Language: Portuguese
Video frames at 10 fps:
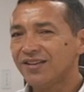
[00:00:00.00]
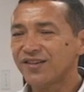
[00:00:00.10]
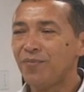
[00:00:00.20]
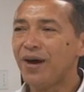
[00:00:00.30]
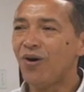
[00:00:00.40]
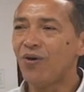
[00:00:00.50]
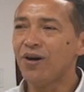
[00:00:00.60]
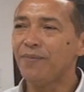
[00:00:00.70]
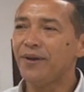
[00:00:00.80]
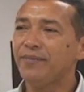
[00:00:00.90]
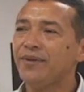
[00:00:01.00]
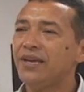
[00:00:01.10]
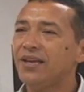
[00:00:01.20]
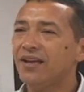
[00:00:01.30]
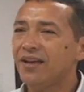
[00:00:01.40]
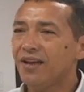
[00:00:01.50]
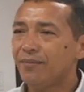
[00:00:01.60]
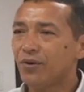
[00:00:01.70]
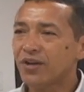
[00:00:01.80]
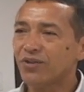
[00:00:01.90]
isso é uma honra para mim,
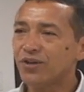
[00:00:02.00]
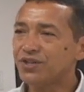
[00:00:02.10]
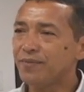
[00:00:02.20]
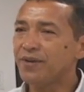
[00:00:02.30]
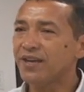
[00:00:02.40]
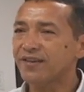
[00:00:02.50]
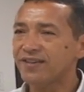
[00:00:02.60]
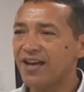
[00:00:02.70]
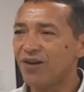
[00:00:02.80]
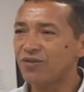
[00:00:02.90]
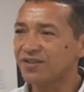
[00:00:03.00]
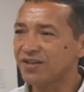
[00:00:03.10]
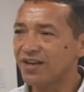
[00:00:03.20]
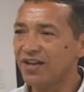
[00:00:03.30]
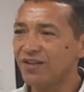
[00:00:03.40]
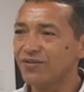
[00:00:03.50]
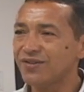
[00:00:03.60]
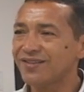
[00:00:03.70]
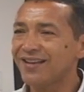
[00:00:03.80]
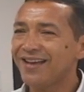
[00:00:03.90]
porque eu estou em Timbiras há 11
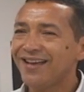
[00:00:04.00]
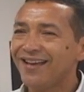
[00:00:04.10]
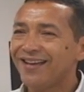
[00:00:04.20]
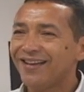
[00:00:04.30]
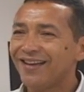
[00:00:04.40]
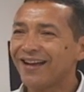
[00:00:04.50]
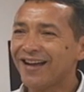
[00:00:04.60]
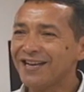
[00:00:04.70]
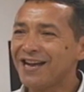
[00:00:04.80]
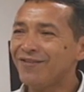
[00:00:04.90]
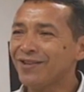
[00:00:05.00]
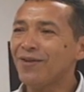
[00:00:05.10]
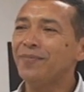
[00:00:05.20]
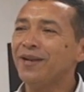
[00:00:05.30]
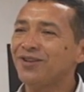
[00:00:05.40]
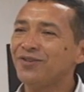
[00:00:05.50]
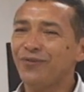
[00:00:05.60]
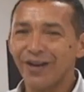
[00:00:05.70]
anos, eh, ganhava até o apelido de